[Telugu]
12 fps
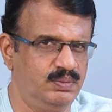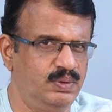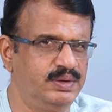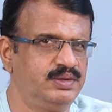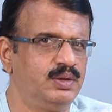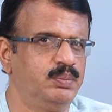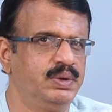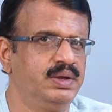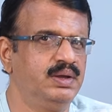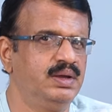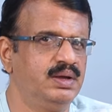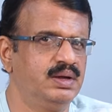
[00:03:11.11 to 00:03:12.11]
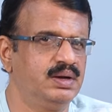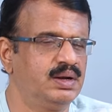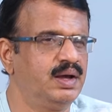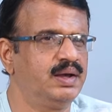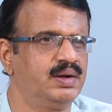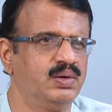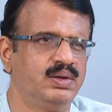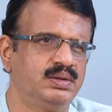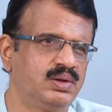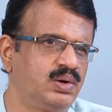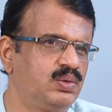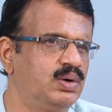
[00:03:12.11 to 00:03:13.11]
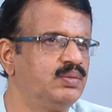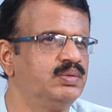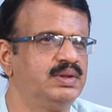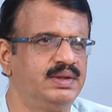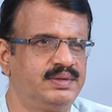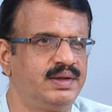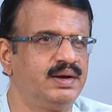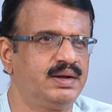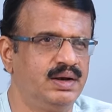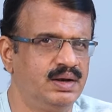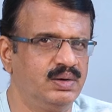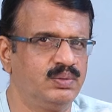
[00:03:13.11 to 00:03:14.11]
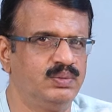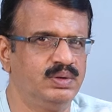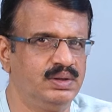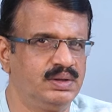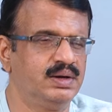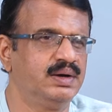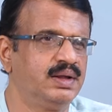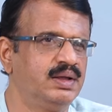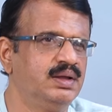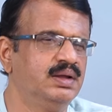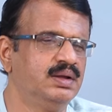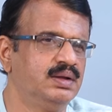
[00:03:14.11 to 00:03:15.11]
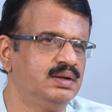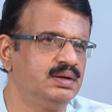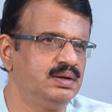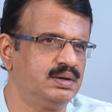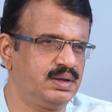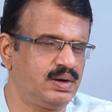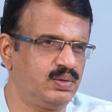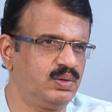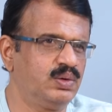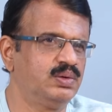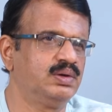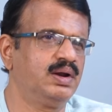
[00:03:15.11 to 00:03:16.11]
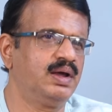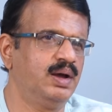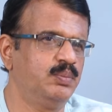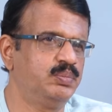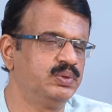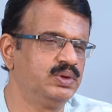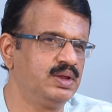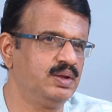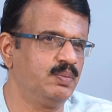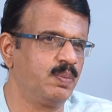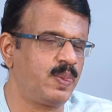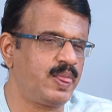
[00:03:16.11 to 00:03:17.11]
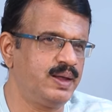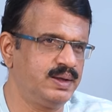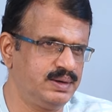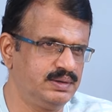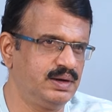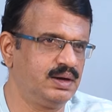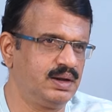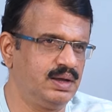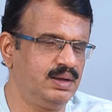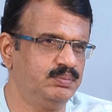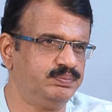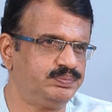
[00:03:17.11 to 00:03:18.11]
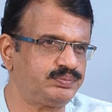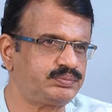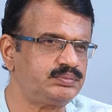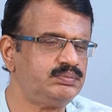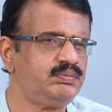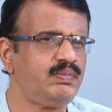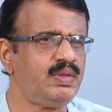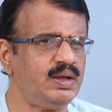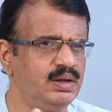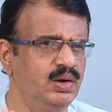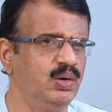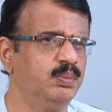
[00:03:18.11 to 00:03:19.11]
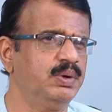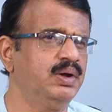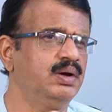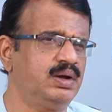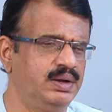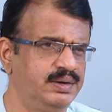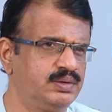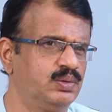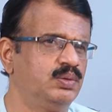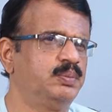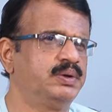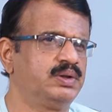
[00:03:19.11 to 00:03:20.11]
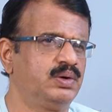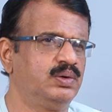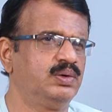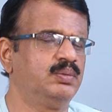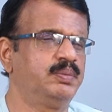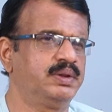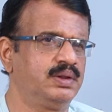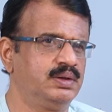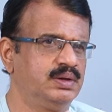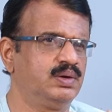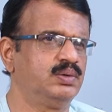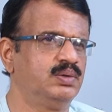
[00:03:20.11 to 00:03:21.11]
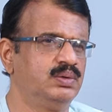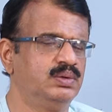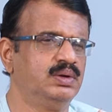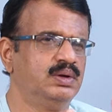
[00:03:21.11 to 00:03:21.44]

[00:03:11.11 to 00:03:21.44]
వైసీపీ నాయకులు అందరూ కూడా విదేశాలకు వెళ్ళారు ఎందుకంటే ఇరవై రోజులు గ్యాప్ ఉంది రిజల్ట్కి ఈ లోపల కనీసం పది రోజులు పదహైదు రోజులు